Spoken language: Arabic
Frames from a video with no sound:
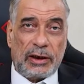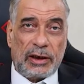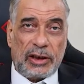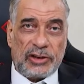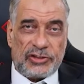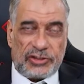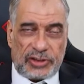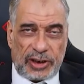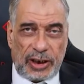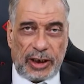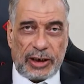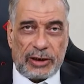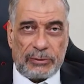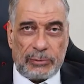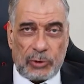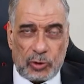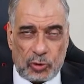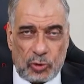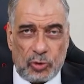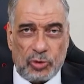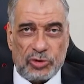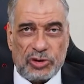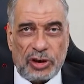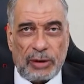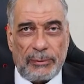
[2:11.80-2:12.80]
السحر
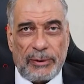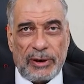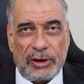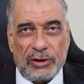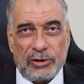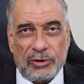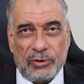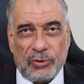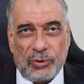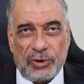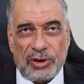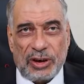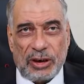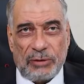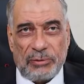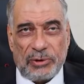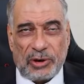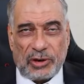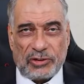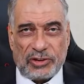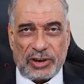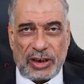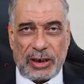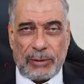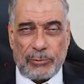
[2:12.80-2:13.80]
موجود طبعا والنبي
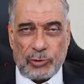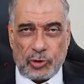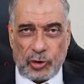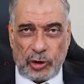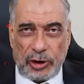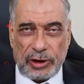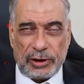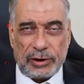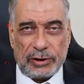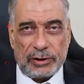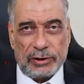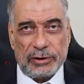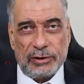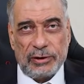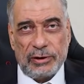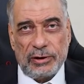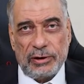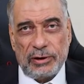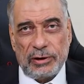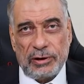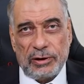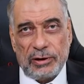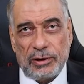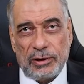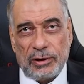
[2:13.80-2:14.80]
صلى الله عليه وسلم سحر
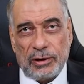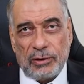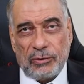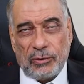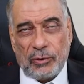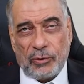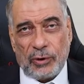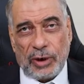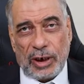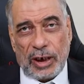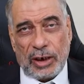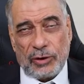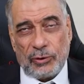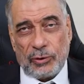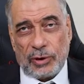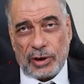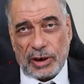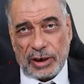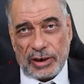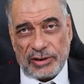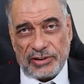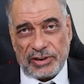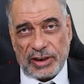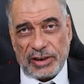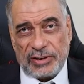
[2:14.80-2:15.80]
ولا ينكر
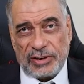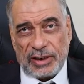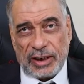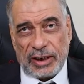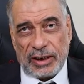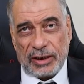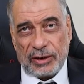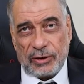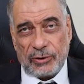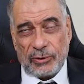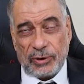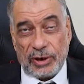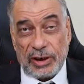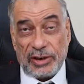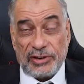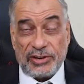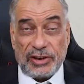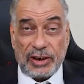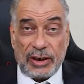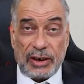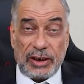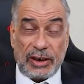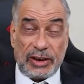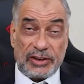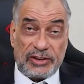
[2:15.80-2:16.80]
الإنسان ذلك
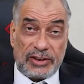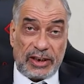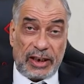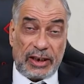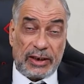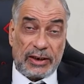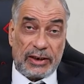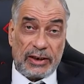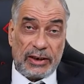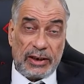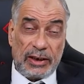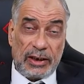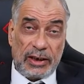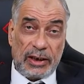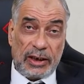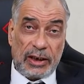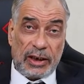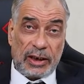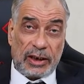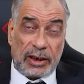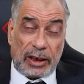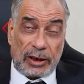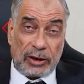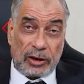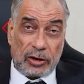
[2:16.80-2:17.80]
والإنسان
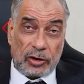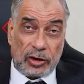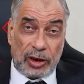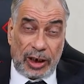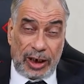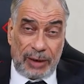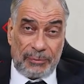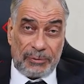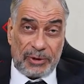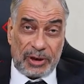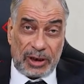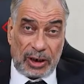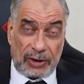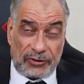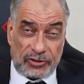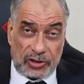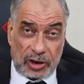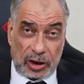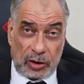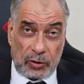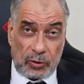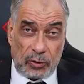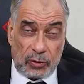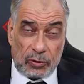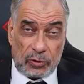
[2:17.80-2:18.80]
كي يحمي
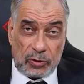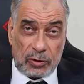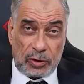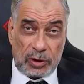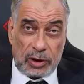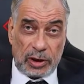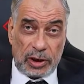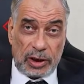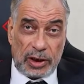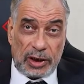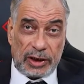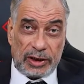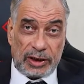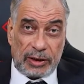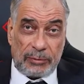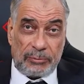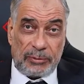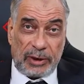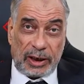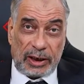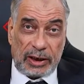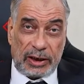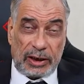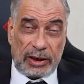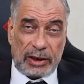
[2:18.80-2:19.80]
نفسه
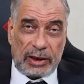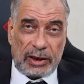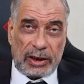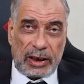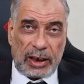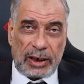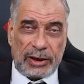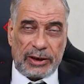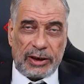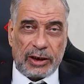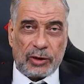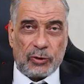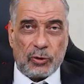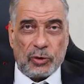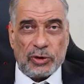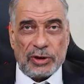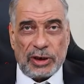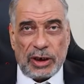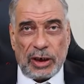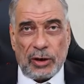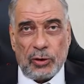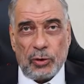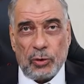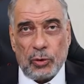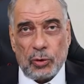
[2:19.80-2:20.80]
ينبغي أن يكون
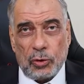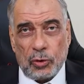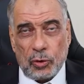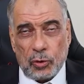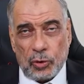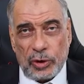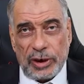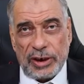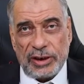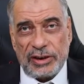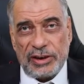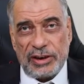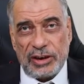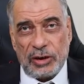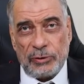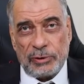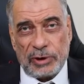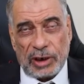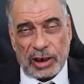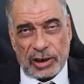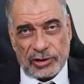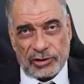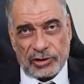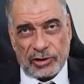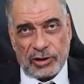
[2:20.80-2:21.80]
له ورد من
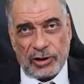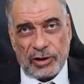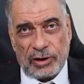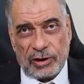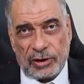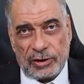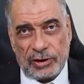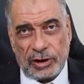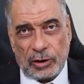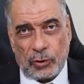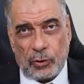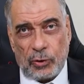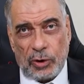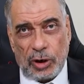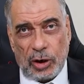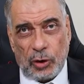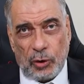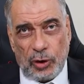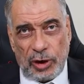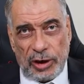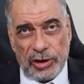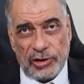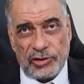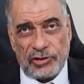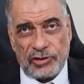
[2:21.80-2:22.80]
الأذكار يكون
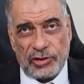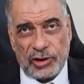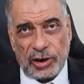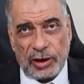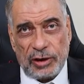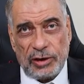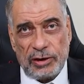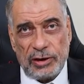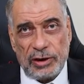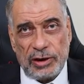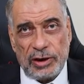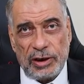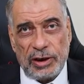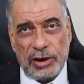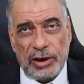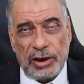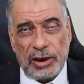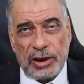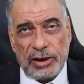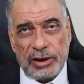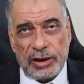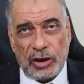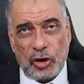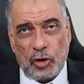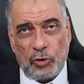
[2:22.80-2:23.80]
له حصة
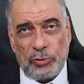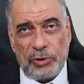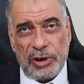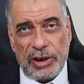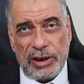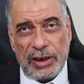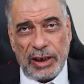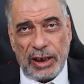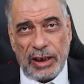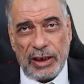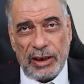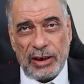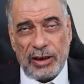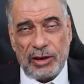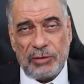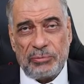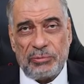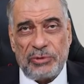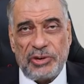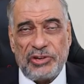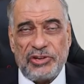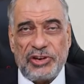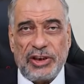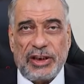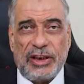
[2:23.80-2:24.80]
يومية
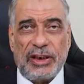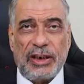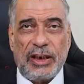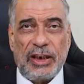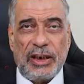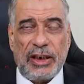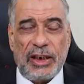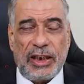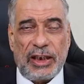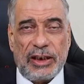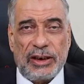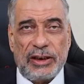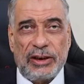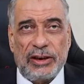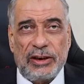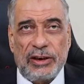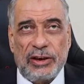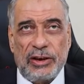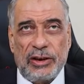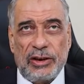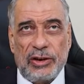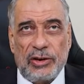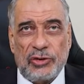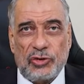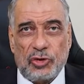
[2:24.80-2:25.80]
من ذكر الله
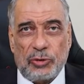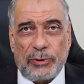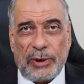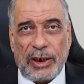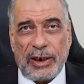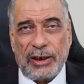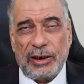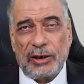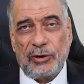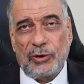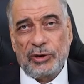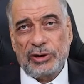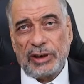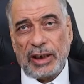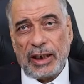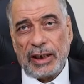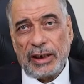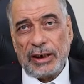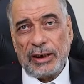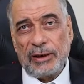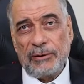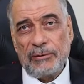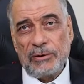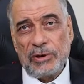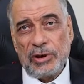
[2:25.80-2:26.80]
سبحانه وتعالى